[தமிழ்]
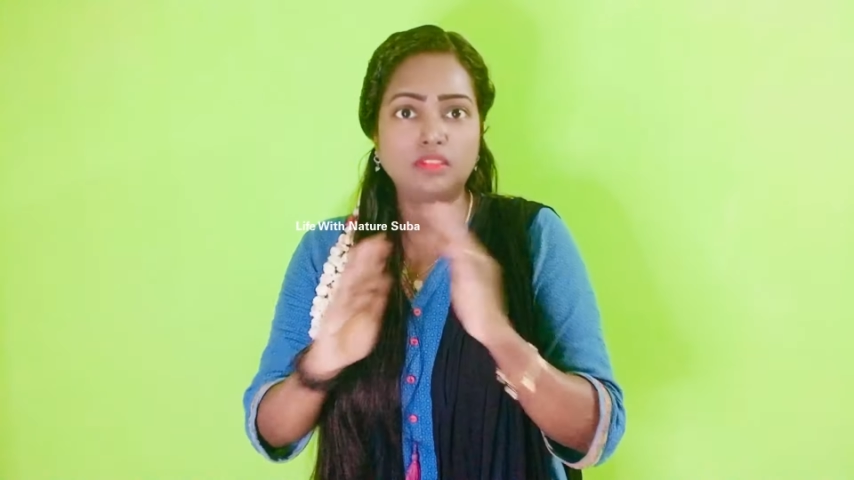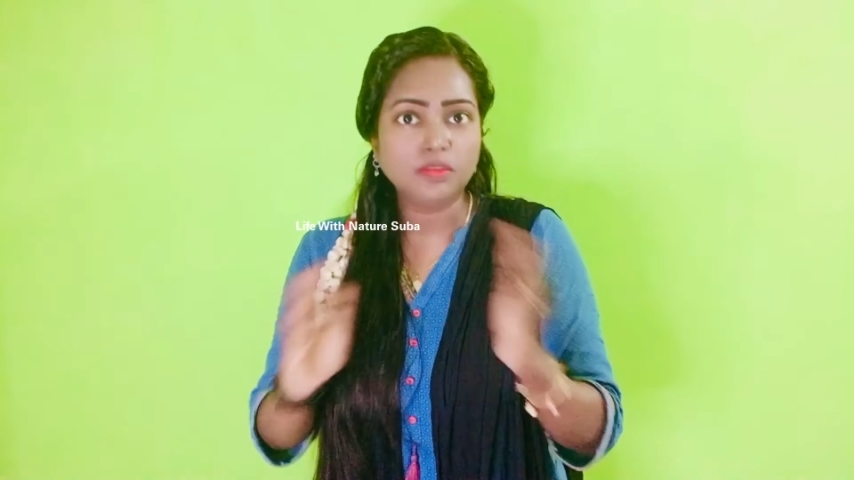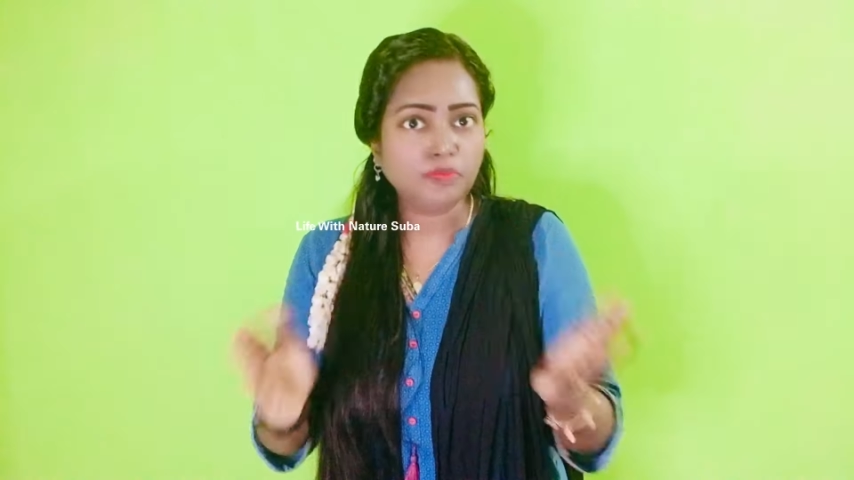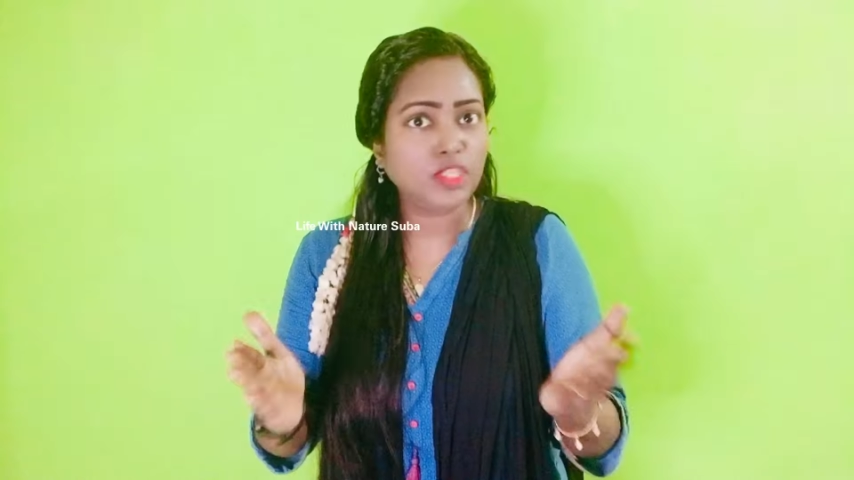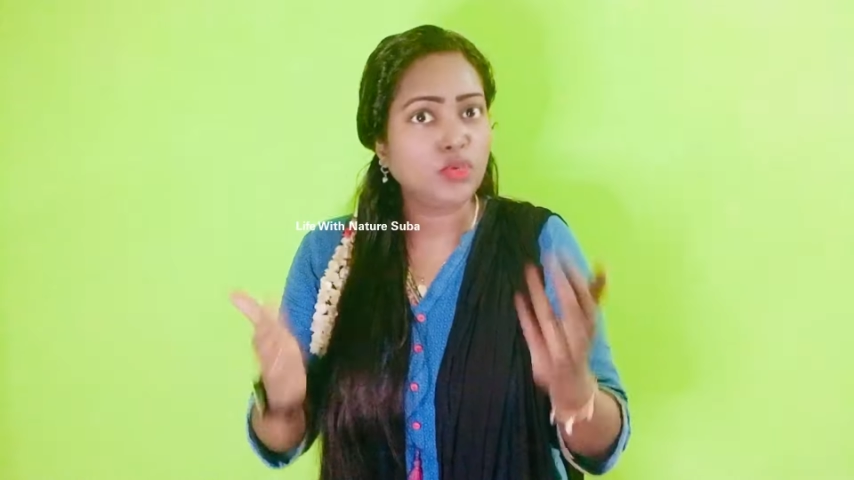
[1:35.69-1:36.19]

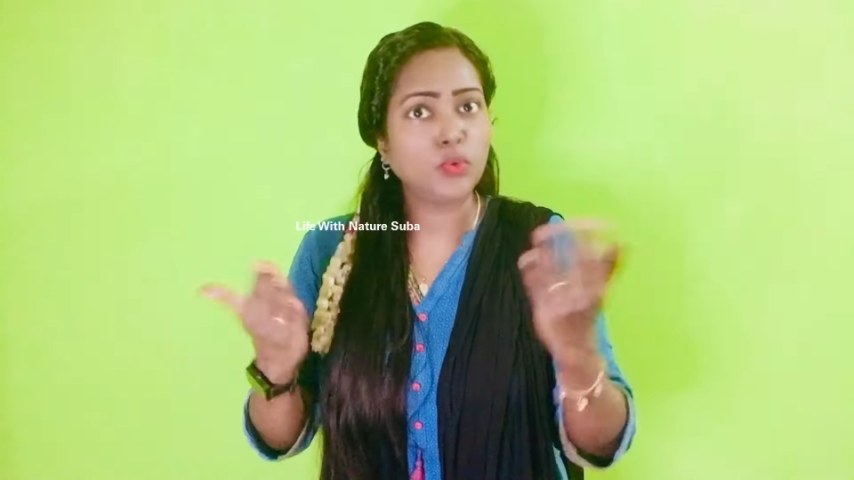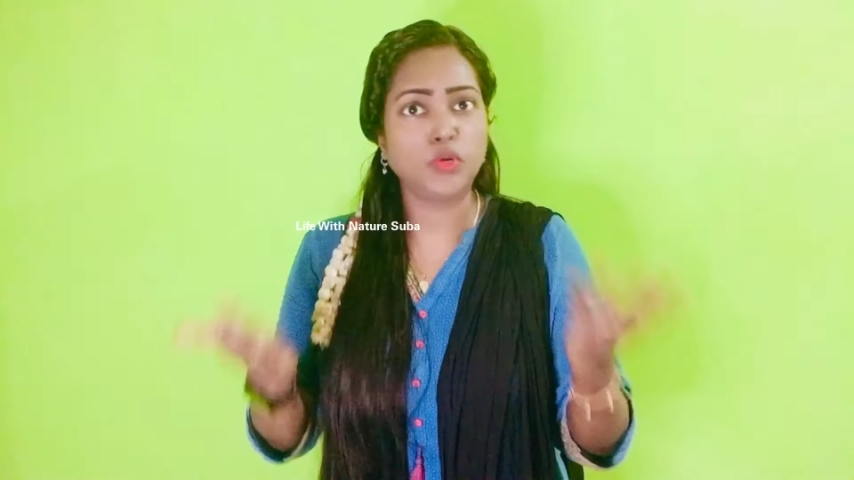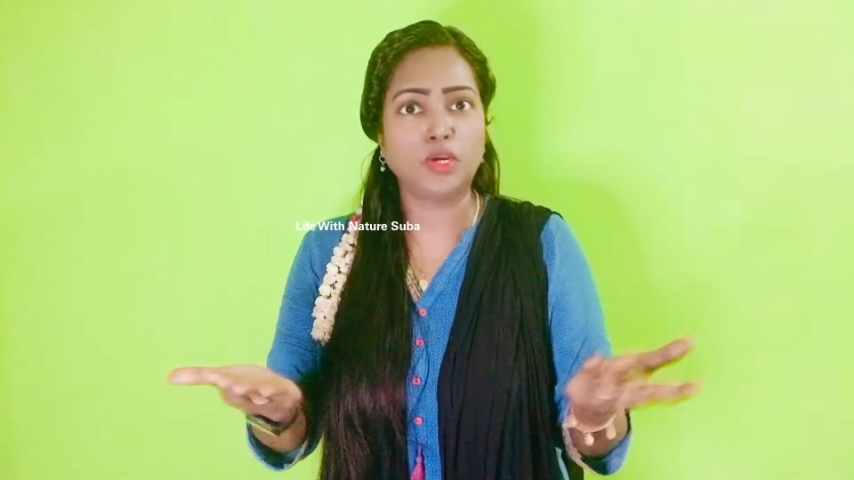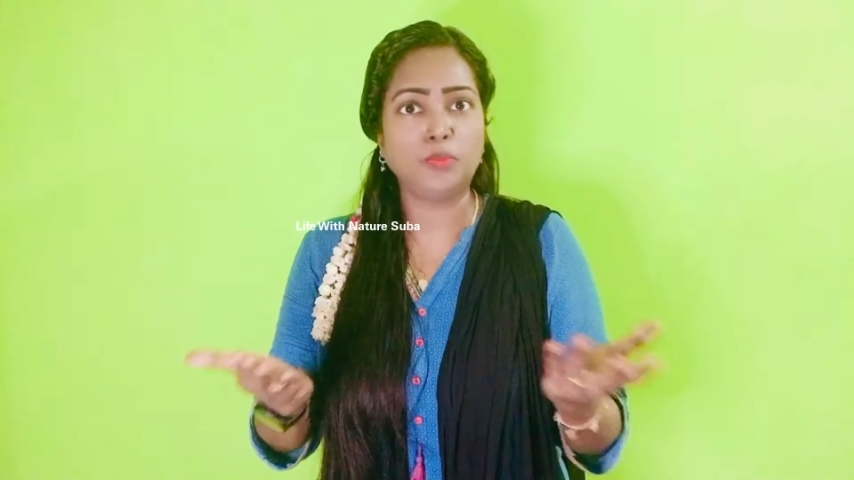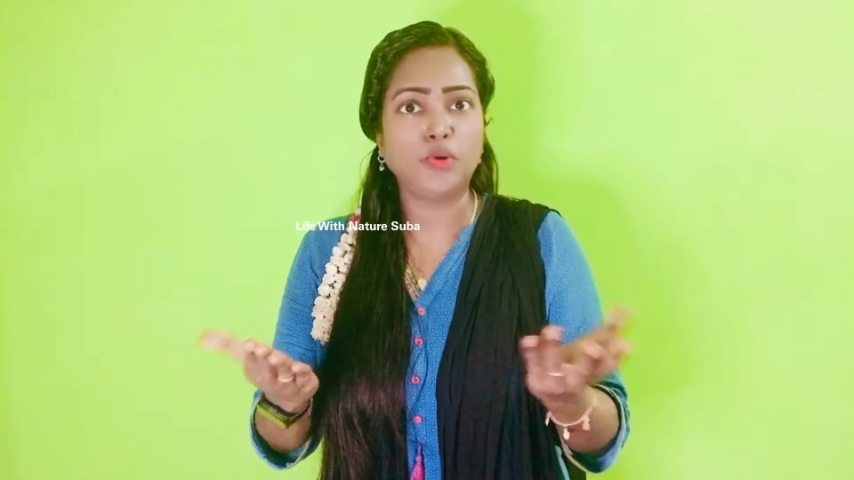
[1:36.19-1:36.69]
திருப்தியும்
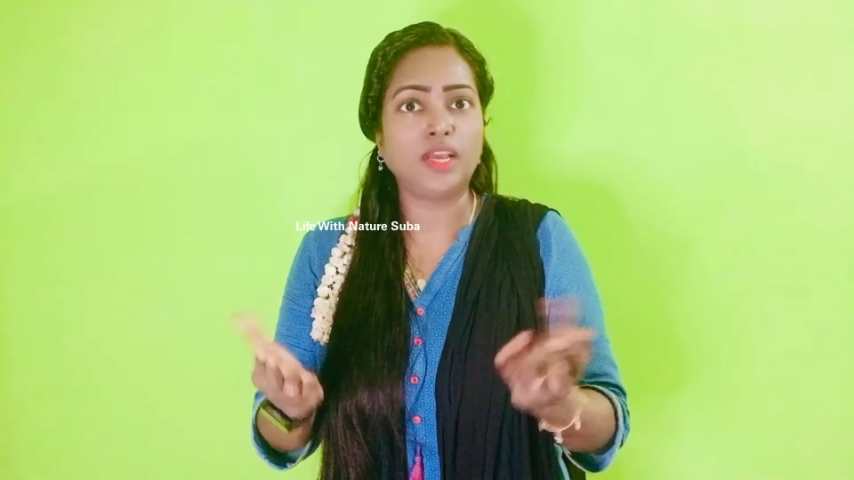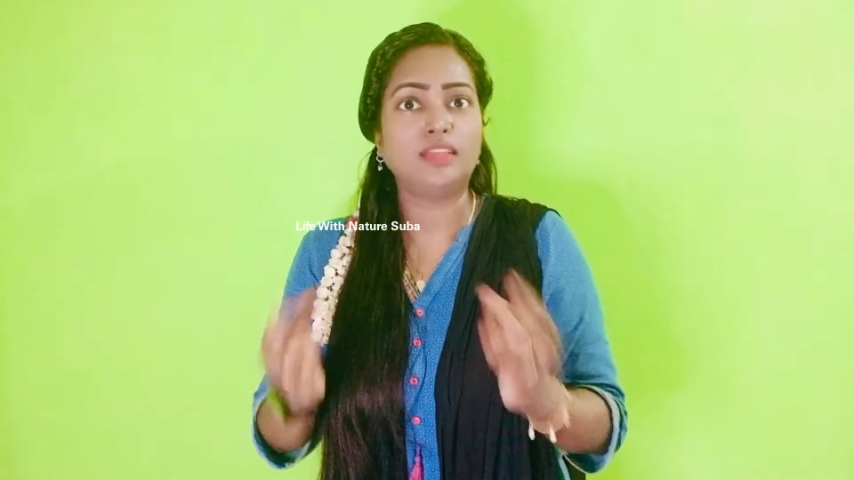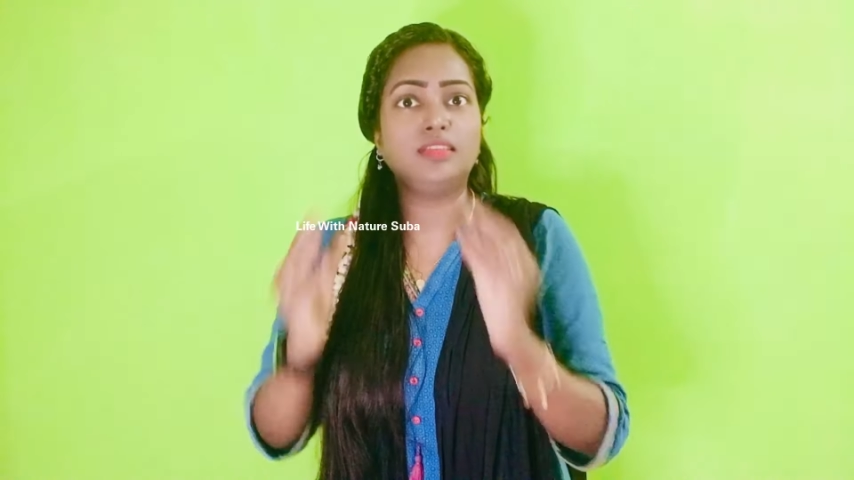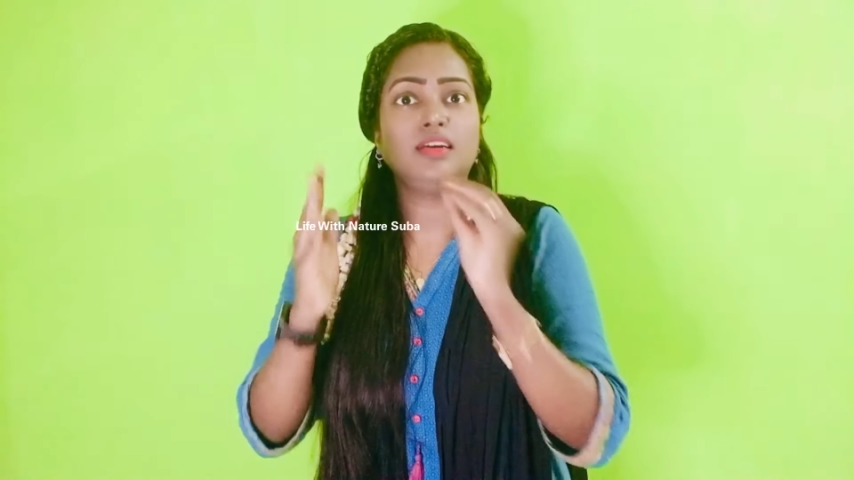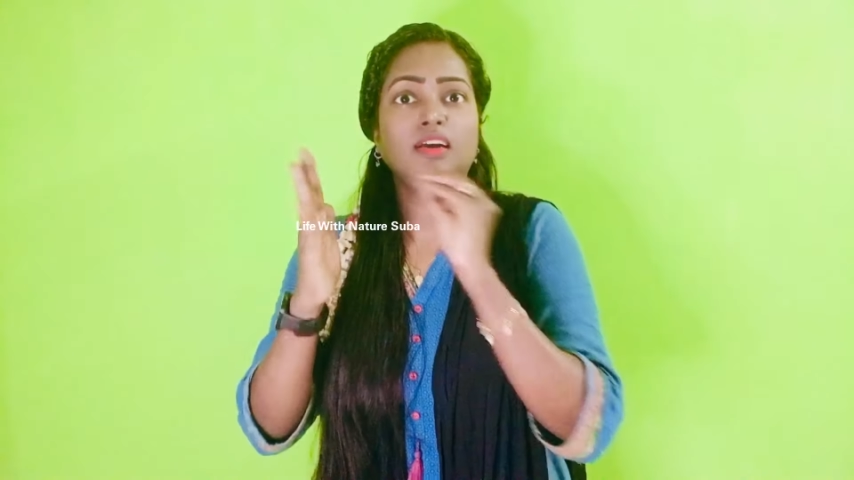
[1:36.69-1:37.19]
கொடுக்க முடியாது